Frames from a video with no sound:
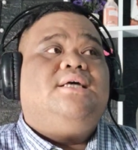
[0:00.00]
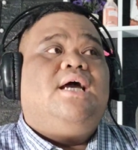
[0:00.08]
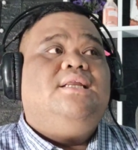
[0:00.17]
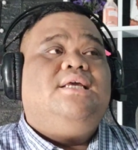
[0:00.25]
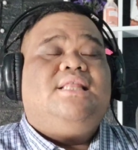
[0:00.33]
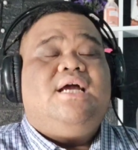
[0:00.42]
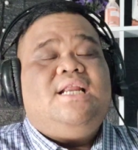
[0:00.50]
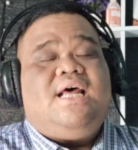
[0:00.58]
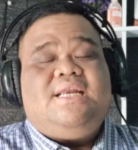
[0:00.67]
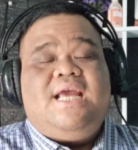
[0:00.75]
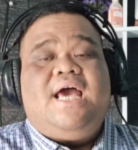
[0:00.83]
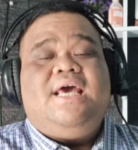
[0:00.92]
akan kita
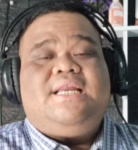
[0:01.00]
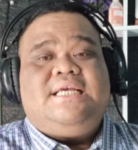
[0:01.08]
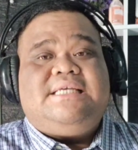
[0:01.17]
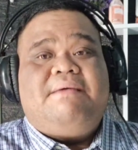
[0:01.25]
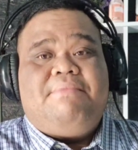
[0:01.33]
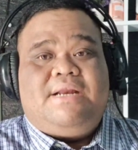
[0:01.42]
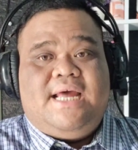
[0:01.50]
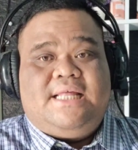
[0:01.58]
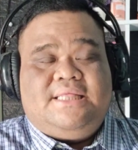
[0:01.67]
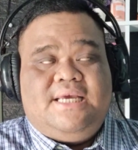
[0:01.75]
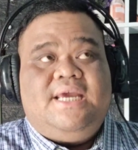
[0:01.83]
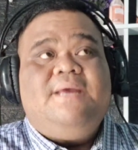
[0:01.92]
gelar di akhir Desember
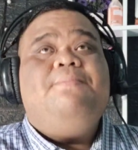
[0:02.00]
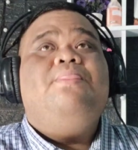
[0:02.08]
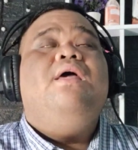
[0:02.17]
nanti